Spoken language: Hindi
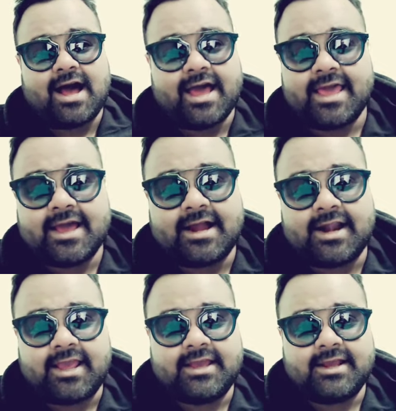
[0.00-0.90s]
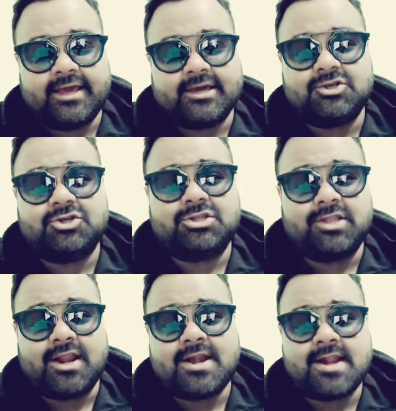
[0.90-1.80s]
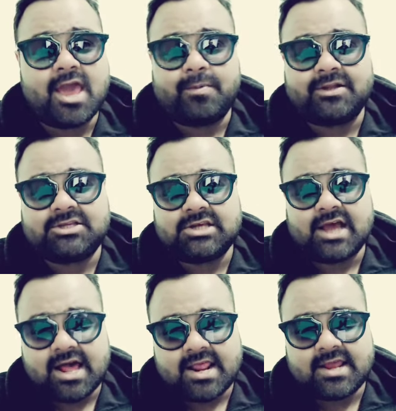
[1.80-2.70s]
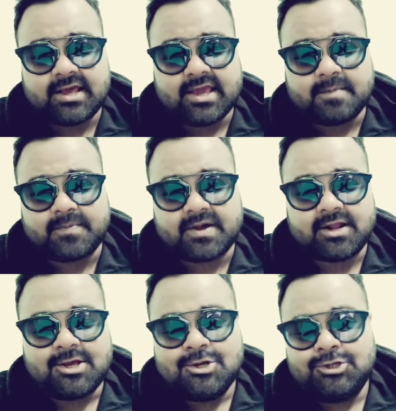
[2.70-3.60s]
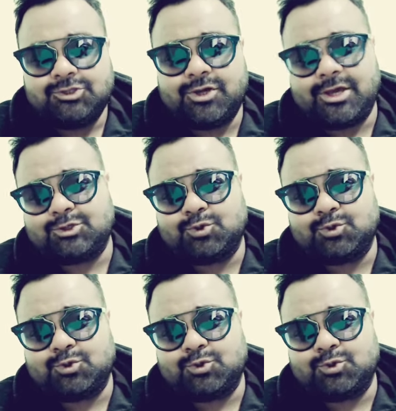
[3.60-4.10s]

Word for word: आएगा नहीं लेकिन जो जितने नए बच्चे आ रहे हैं ना यहाँ पर जो ये